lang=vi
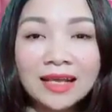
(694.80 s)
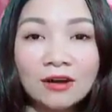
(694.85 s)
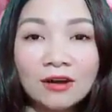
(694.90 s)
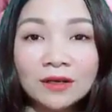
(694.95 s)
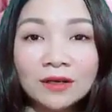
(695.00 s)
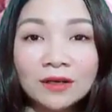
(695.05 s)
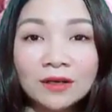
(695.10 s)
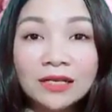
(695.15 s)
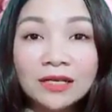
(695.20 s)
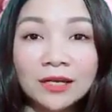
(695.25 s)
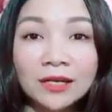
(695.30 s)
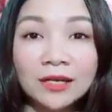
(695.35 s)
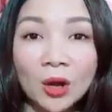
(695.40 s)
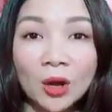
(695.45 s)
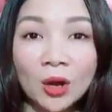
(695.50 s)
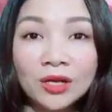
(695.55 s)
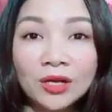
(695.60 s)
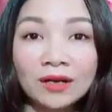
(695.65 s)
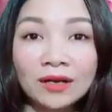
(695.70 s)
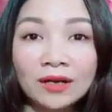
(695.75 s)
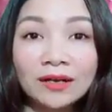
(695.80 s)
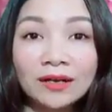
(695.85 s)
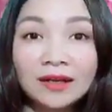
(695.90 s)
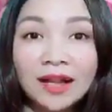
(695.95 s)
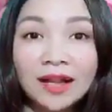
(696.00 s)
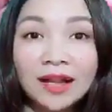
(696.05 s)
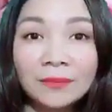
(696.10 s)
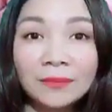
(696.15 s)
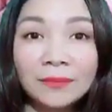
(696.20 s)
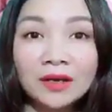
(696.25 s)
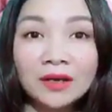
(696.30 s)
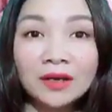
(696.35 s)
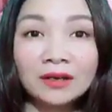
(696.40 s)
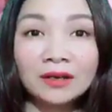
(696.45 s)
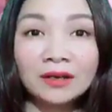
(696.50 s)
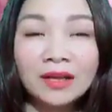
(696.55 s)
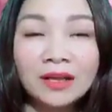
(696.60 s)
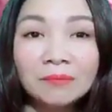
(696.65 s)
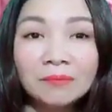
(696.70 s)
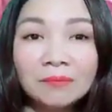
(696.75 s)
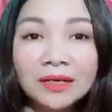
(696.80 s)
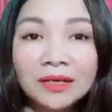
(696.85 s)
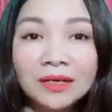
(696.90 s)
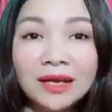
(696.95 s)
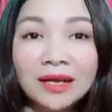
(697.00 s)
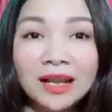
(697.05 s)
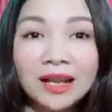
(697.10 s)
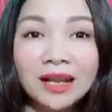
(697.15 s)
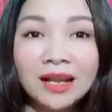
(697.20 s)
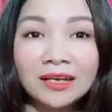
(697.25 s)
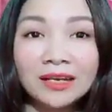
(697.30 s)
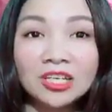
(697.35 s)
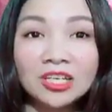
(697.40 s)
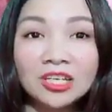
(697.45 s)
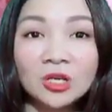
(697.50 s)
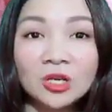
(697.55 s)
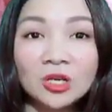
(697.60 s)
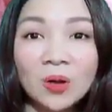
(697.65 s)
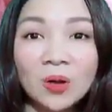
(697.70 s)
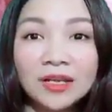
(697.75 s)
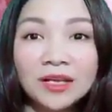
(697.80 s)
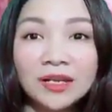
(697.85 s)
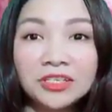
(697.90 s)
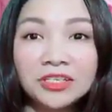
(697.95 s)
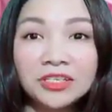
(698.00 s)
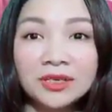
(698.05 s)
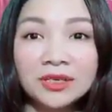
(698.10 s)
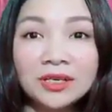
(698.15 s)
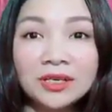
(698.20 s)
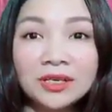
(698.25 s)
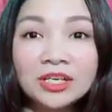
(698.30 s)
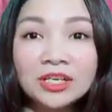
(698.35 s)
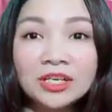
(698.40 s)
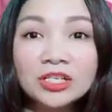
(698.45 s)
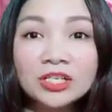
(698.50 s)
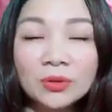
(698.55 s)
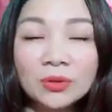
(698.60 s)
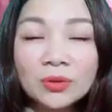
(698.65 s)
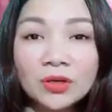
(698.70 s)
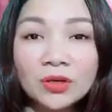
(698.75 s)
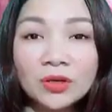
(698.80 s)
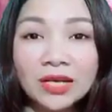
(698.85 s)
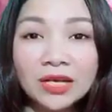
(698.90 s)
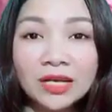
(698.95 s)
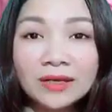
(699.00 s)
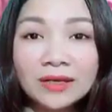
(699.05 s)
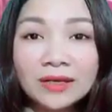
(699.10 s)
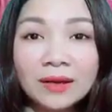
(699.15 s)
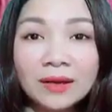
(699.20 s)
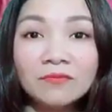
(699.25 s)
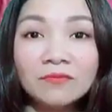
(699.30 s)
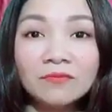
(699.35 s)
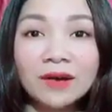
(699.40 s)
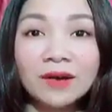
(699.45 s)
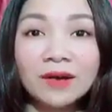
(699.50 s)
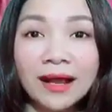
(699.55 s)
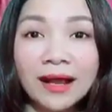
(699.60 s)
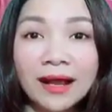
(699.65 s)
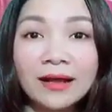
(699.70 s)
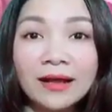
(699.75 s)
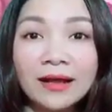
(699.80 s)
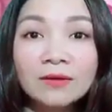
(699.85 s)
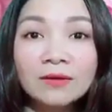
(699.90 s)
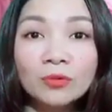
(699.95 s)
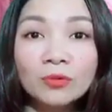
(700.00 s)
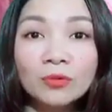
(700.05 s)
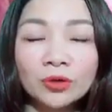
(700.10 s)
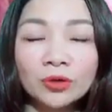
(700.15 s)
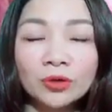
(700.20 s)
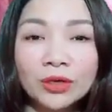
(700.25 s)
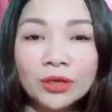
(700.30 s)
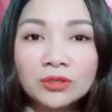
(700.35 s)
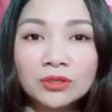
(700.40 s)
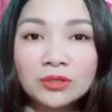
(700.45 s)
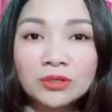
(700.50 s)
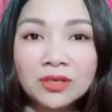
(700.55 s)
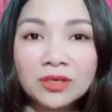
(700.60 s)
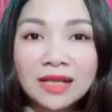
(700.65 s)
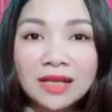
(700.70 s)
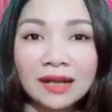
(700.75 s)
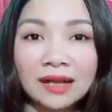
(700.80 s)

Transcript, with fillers: giao với người nói được, làm được bởi đây là người có lý trí, sống có trách nhiệm và mục tiêu rõ